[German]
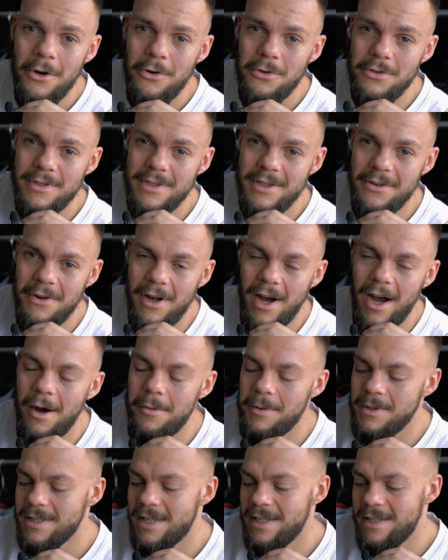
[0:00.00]
und C&A,
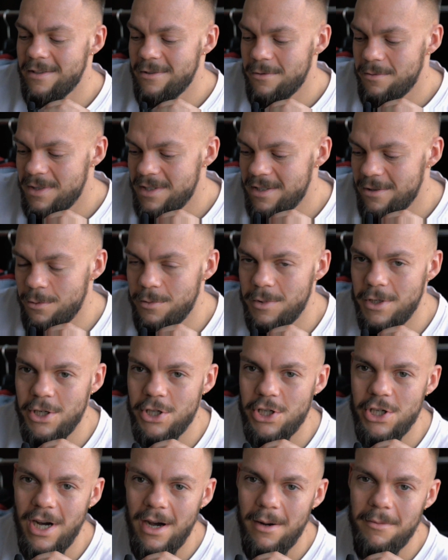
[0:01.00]
aber es geht ja so ein bisschen um den
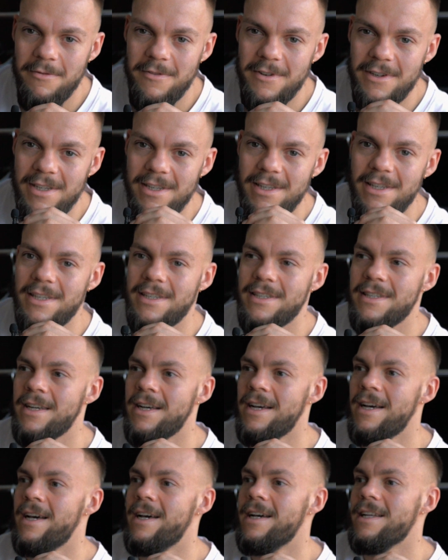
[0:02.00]
Charme, finde ich,
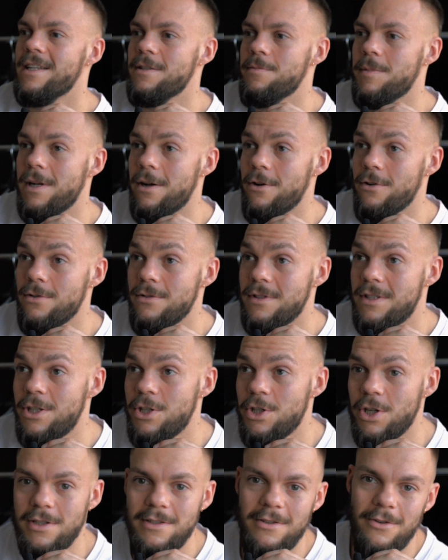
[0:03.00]
dass man auch
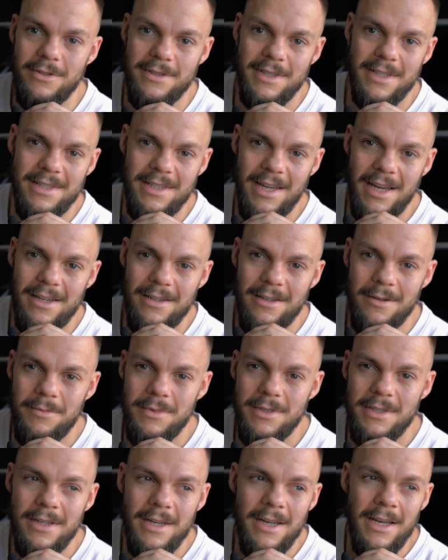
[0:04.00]
T-Shirts aus der Zeit
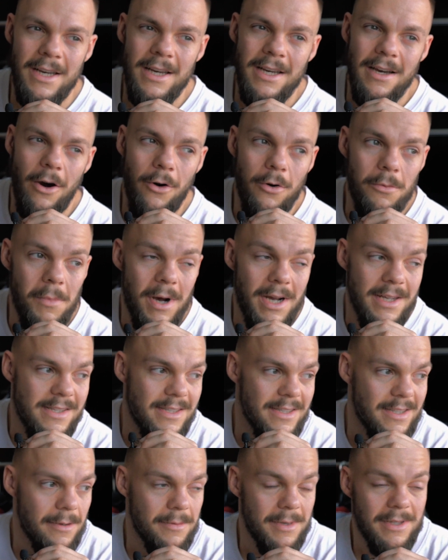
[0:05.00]
nimmt, und
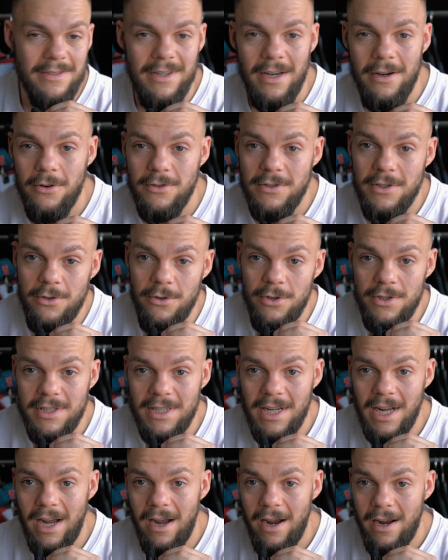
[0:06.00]
meistens haben die Sachen aus den
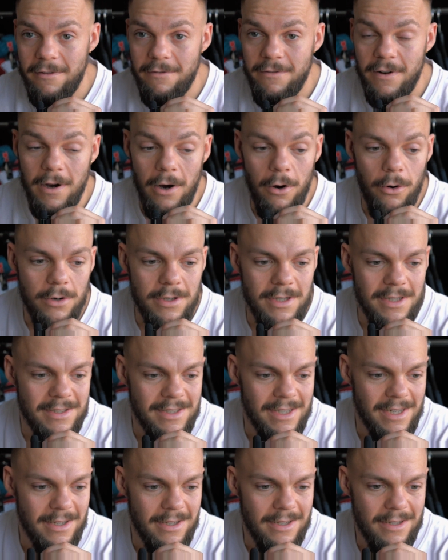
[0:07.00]
90ern einfach auch
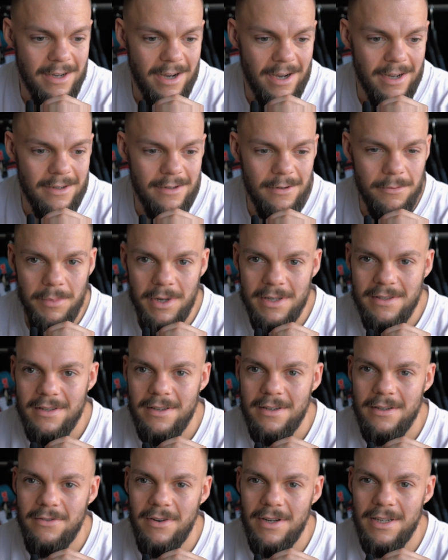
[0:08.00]
tatsächlich eine
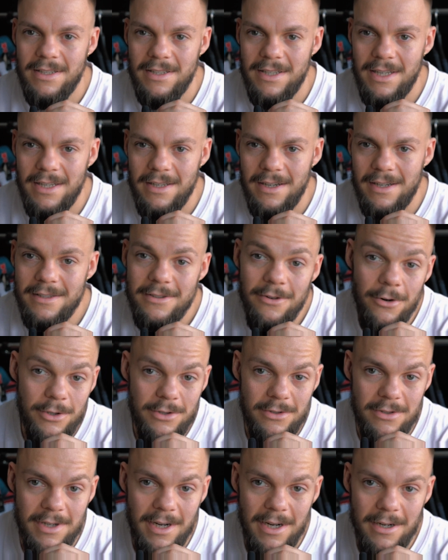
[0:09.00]
bessere Qualität als
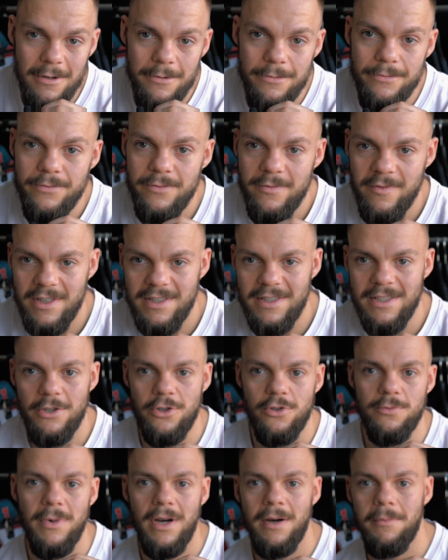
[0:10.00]
heutzutage, was ich ja
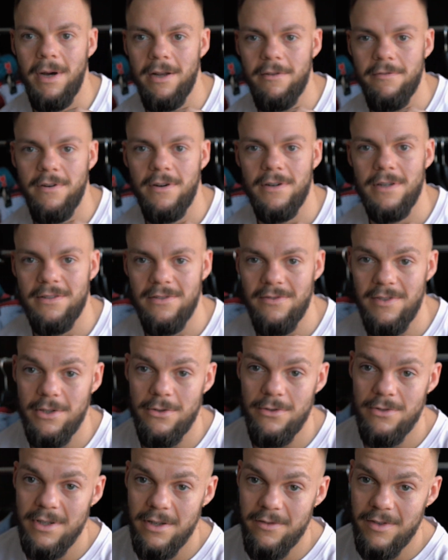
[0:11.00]
schon mal am Anfang des
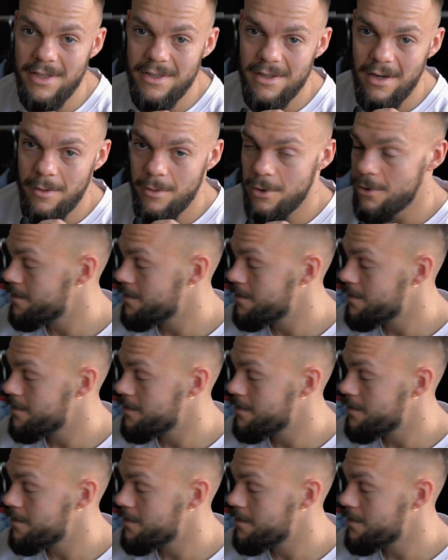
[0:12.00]
Videos erwähnt habe.